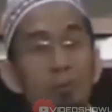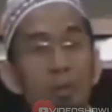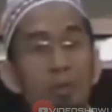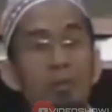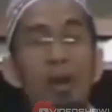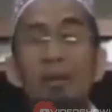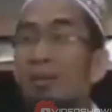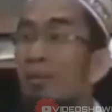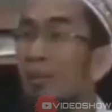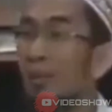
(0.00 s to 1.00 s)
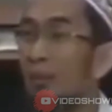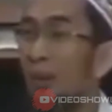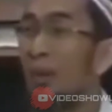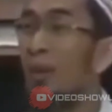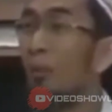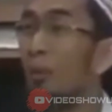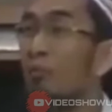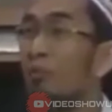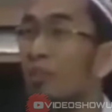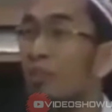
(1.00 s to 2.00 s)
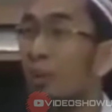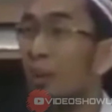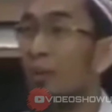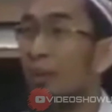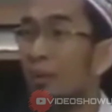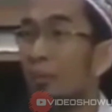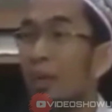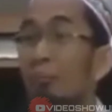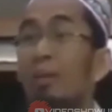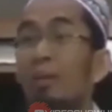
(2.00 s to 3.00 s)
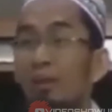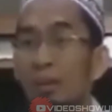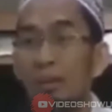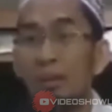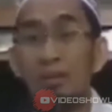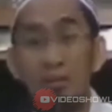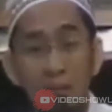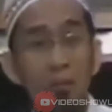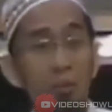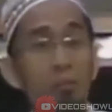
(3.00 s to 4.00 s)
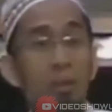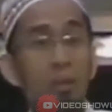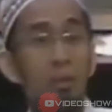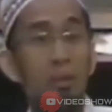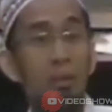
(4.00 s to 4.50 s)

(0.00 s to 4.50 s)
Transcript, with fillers: hukumnya Itu tahadis bin nikmah Motivasi orang lain untuk beramal kebaikan Sah hukumnya